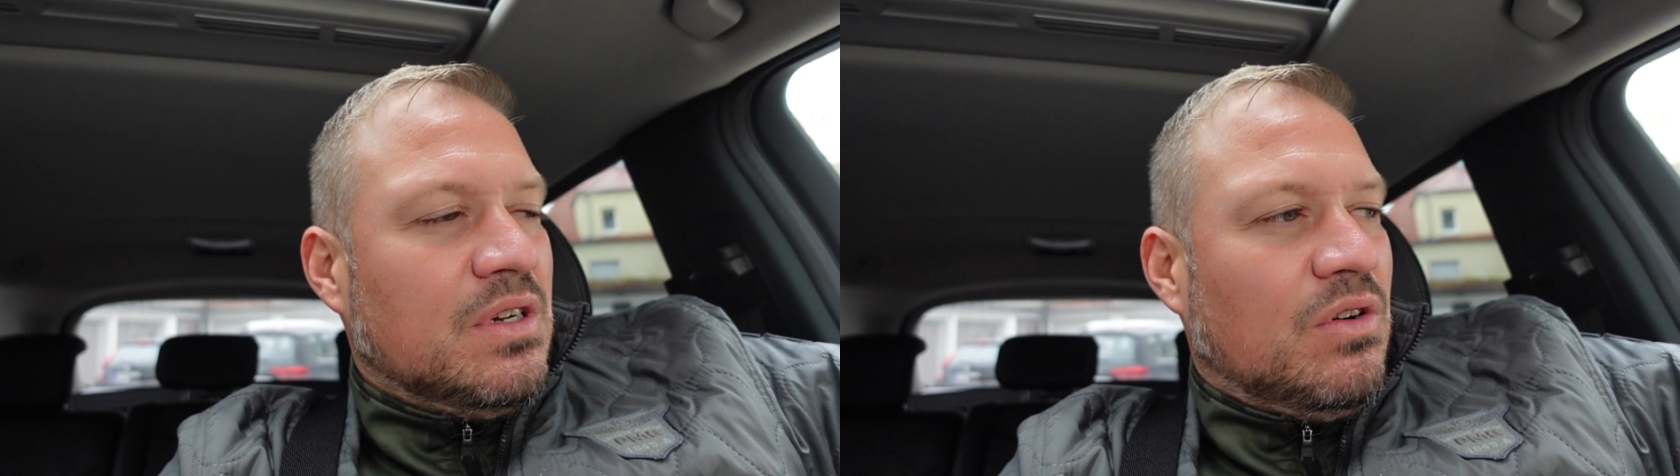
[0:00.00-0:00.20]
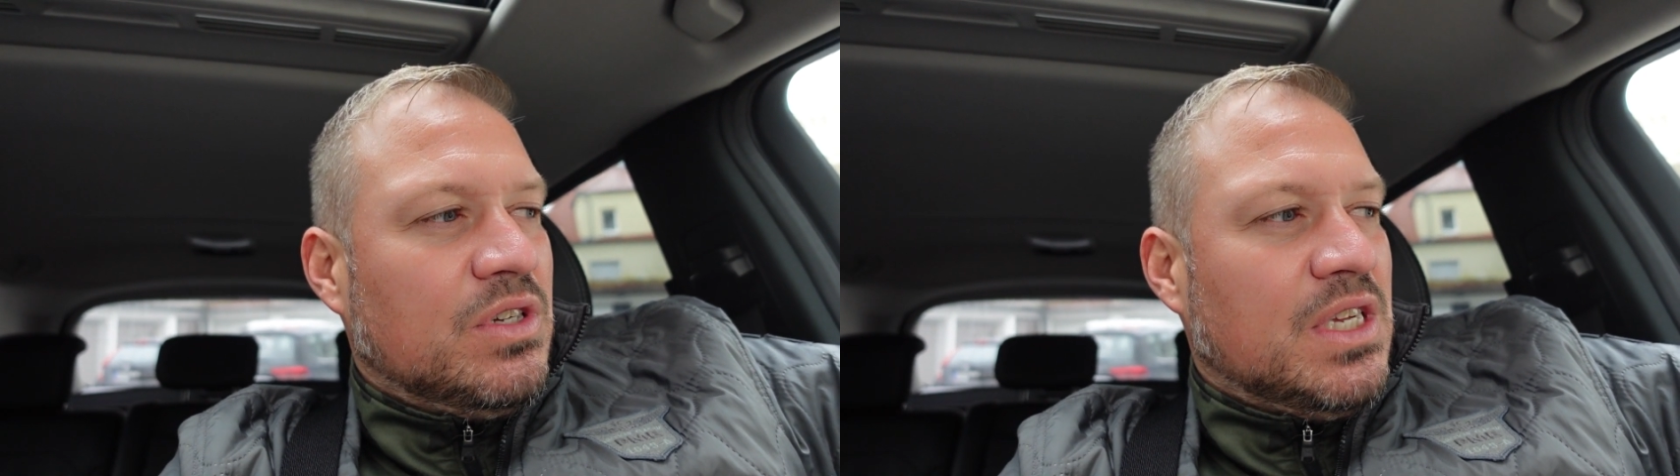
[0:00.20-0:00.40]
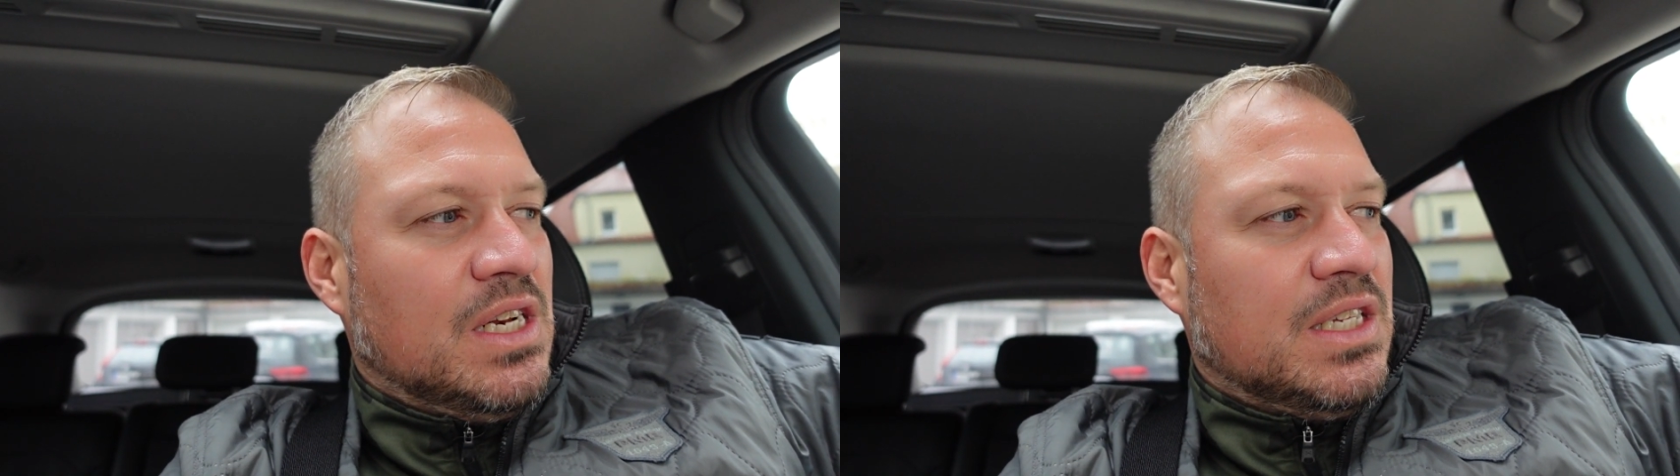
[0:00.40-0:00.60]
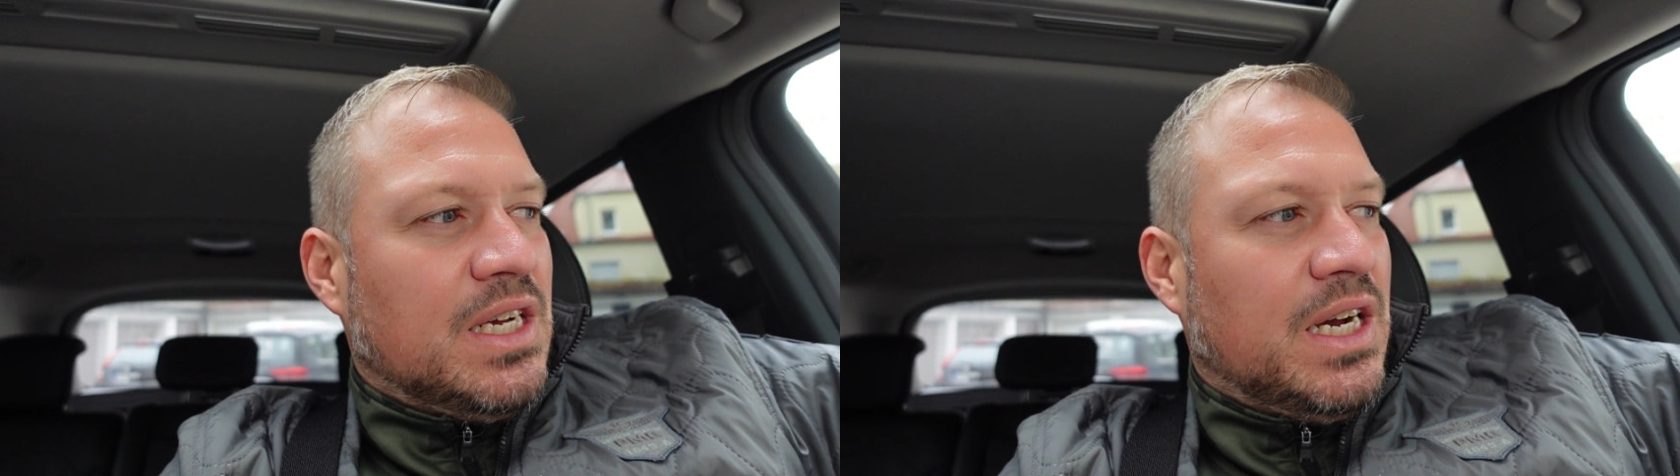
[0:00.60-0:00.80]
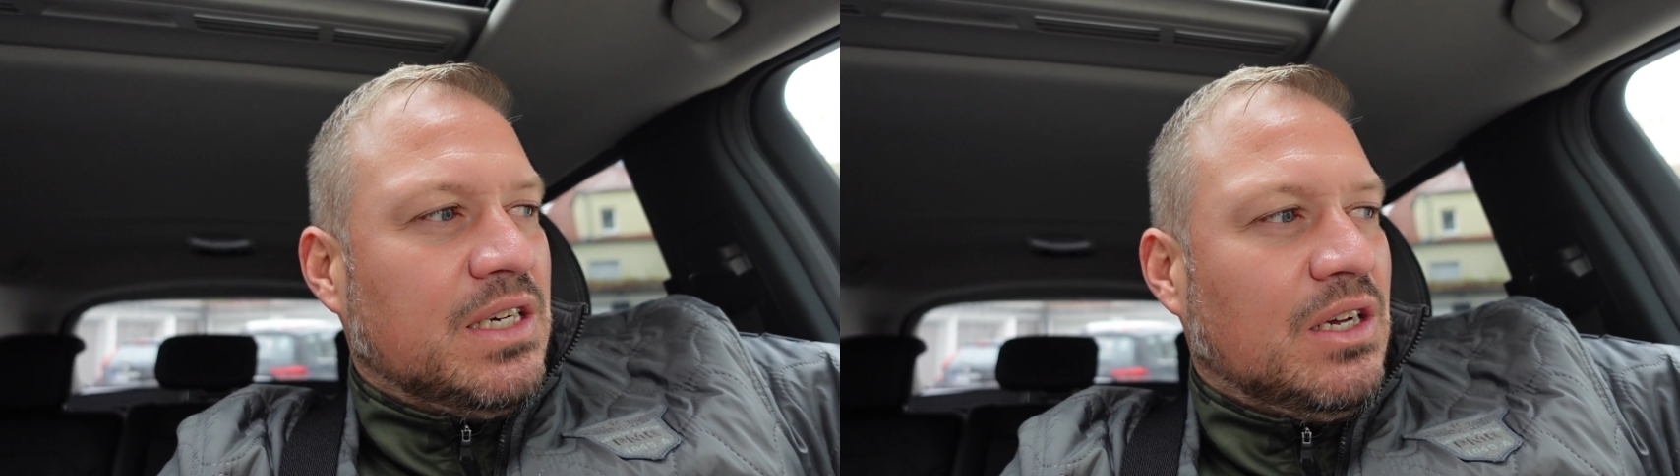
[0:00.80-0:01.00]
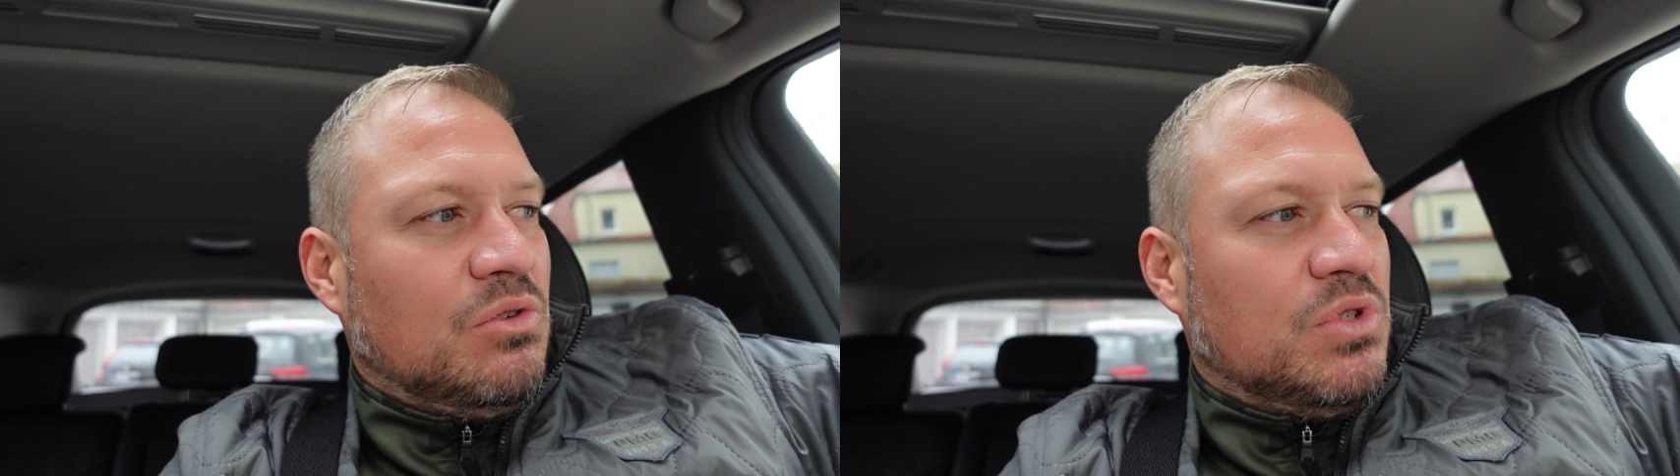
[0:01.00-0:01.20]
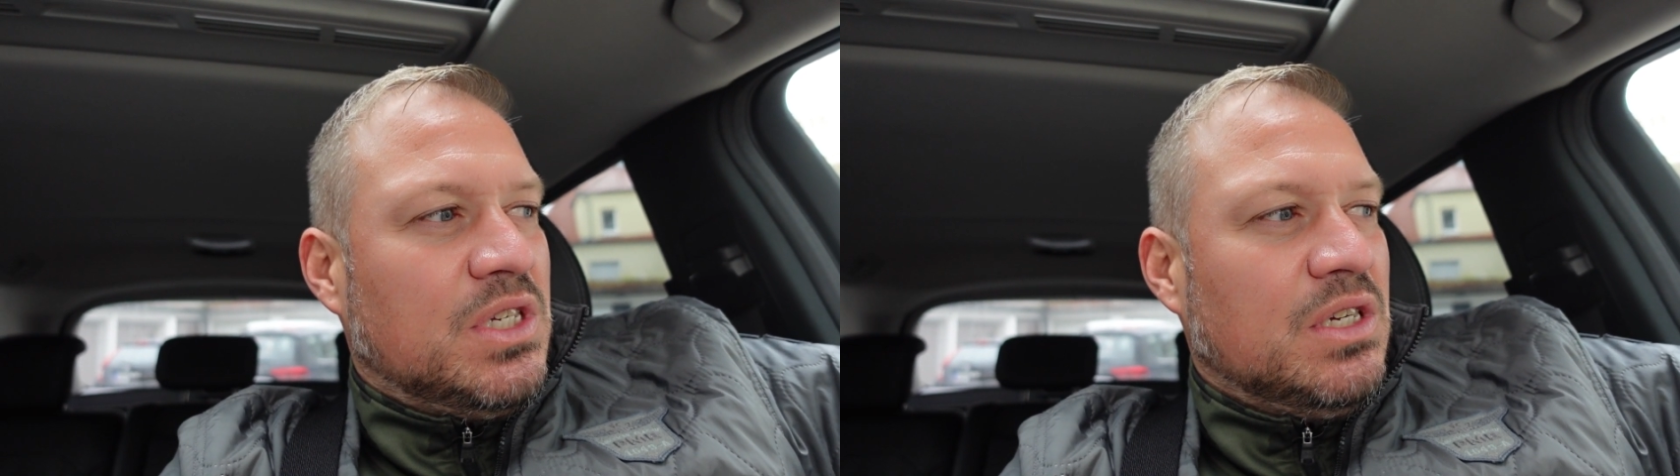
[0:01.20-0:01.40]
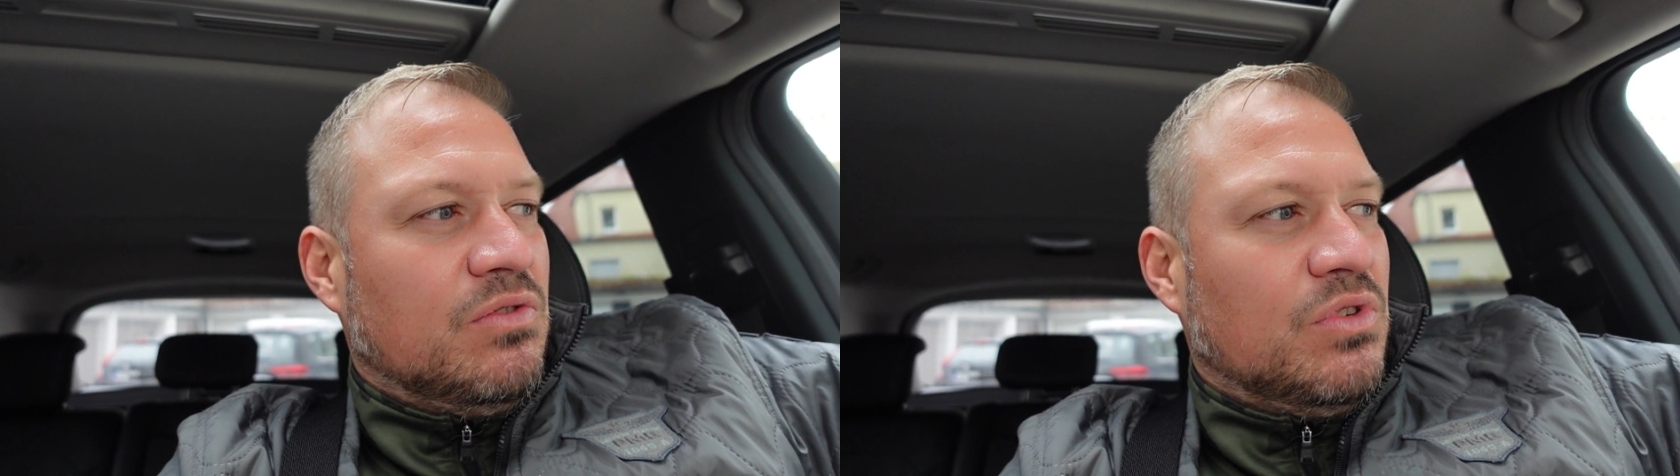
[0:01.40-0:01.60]
Äußerlichkeiten
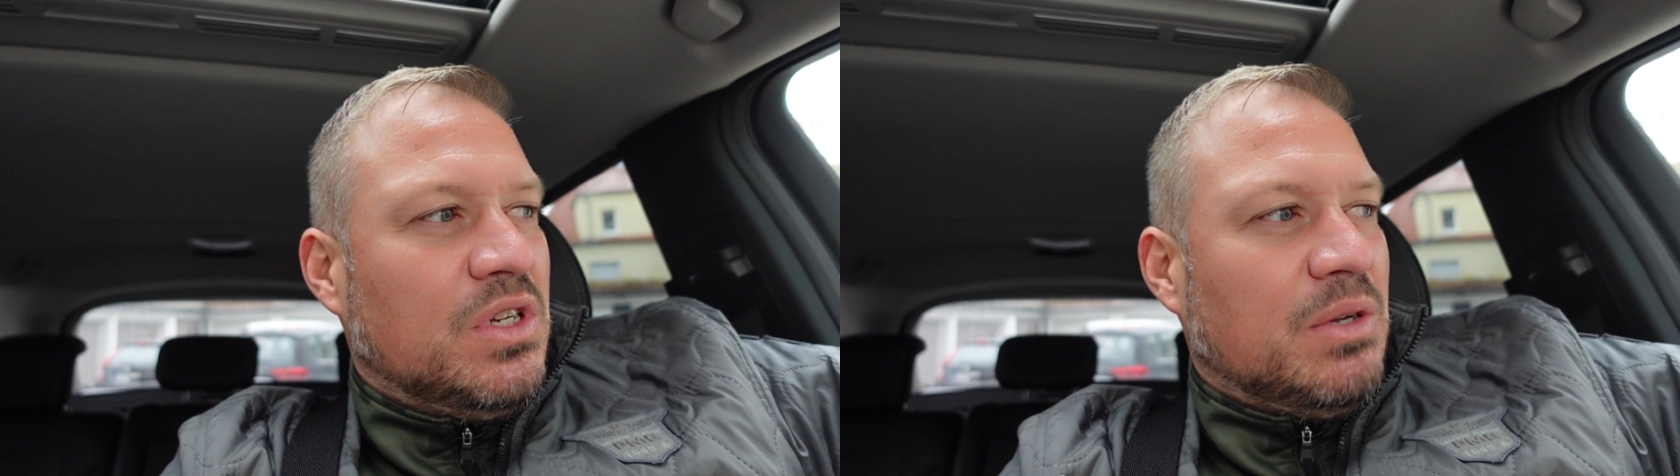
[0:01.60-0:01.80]
reduziert wird.